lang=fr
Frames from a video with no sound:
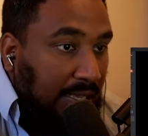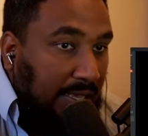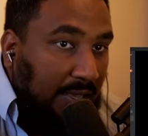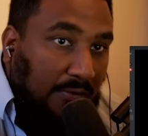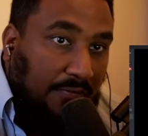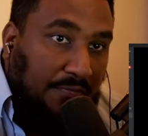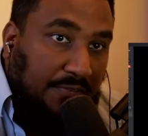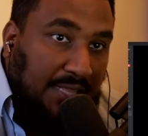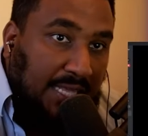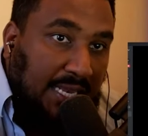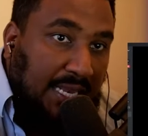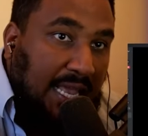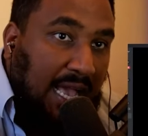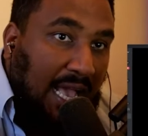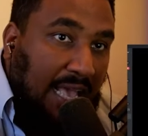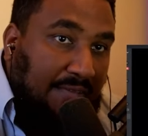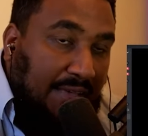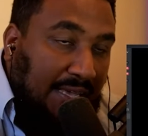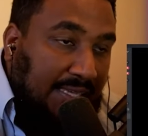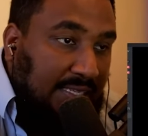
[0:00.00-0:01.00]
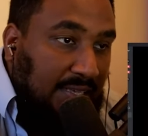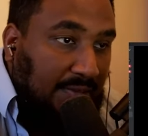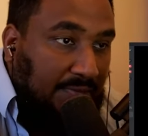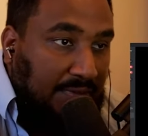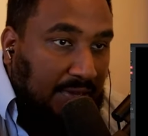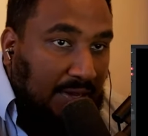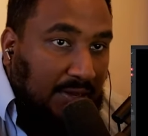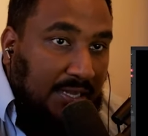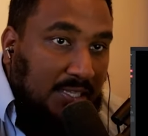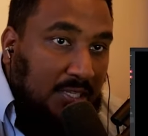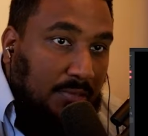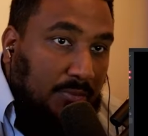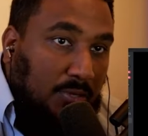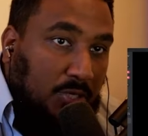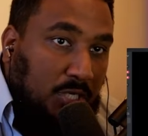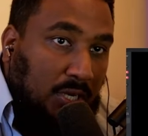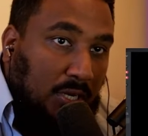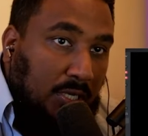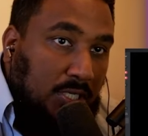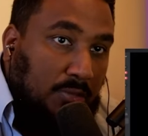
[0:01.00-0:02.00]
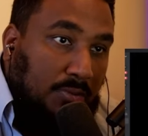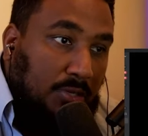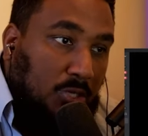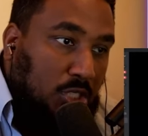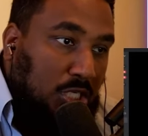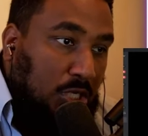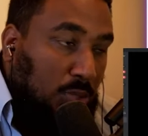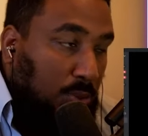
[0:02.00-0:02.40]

Et au final, il est arrivé à ses fins en les emmenant, chez